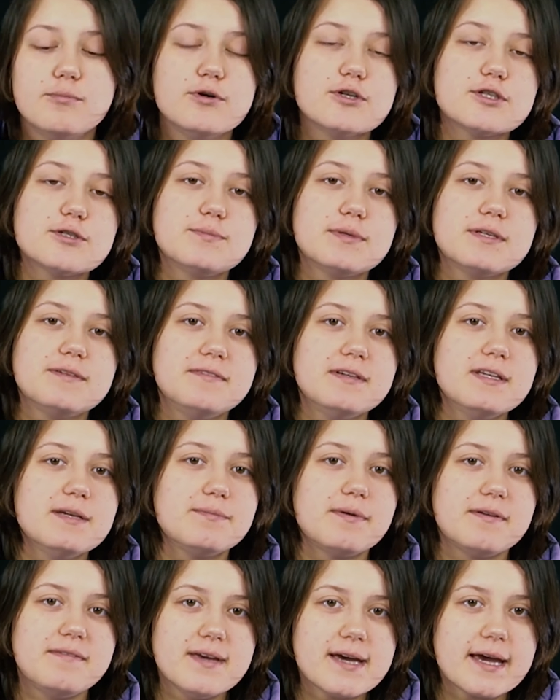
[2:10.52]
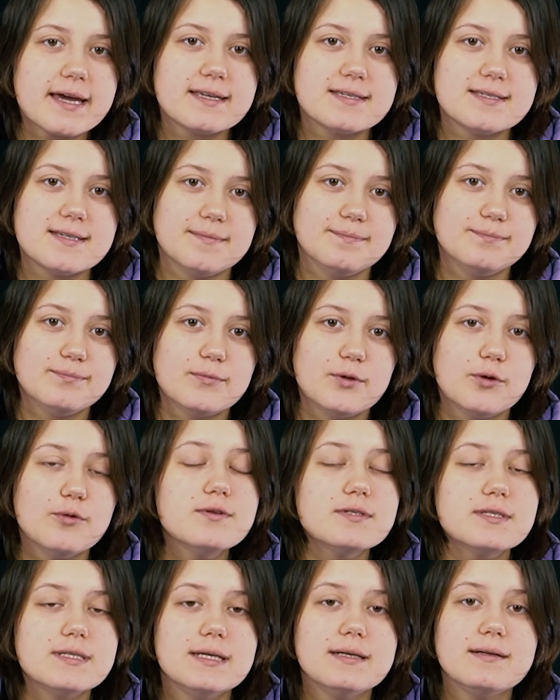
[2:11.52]
Может быть, вы не поверите, но
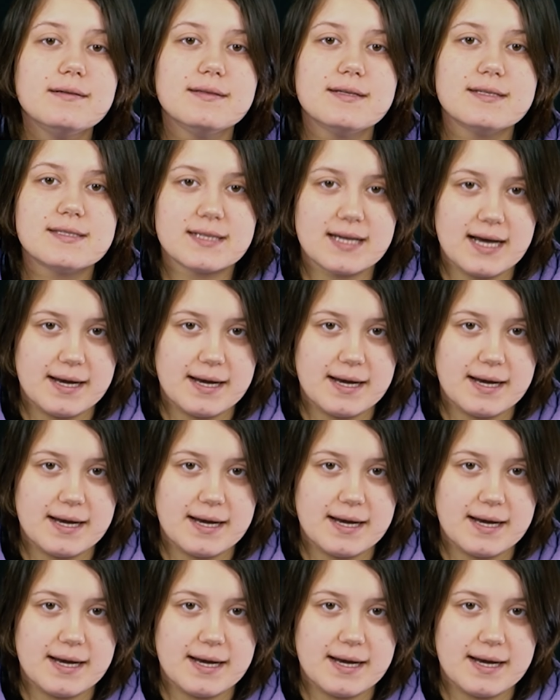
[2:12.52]
он сделан из